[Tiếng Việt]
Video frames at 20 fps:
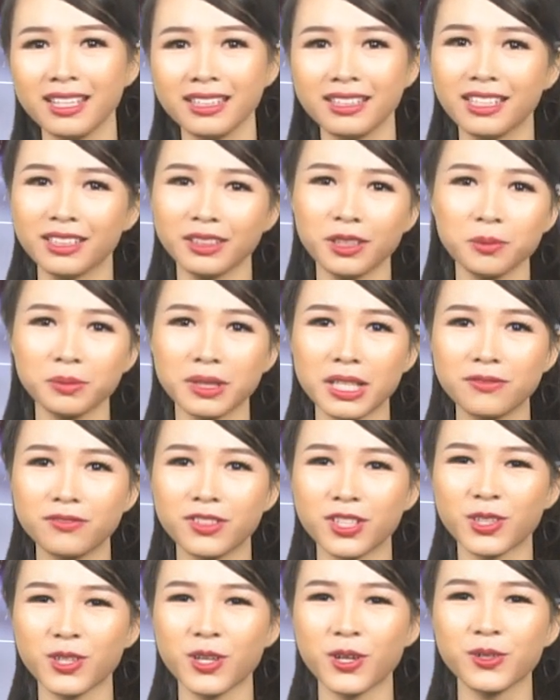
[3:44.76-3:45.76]
Những thông tin
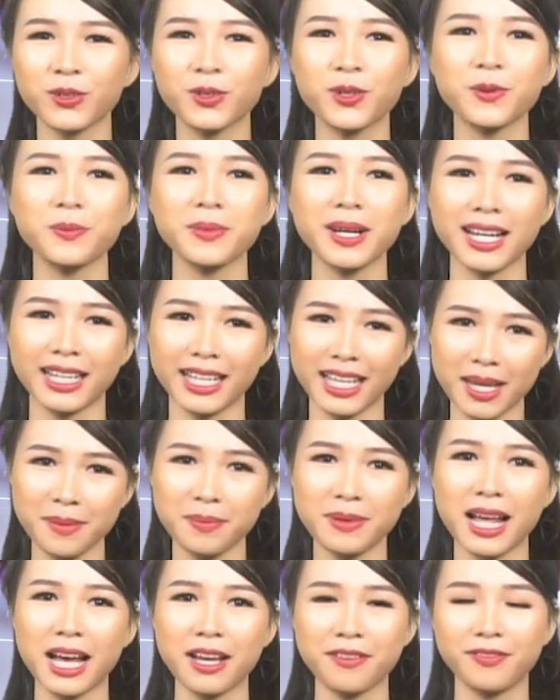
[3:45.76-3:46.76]
vừa rồi cũng đã
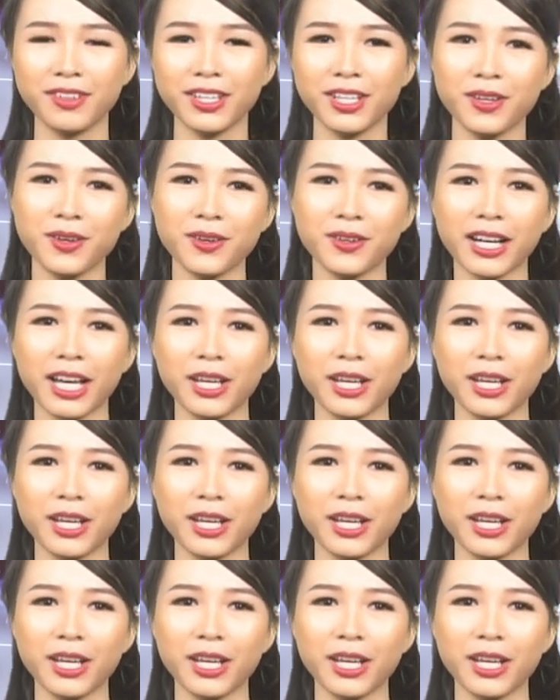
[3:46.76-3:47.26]
khép lại video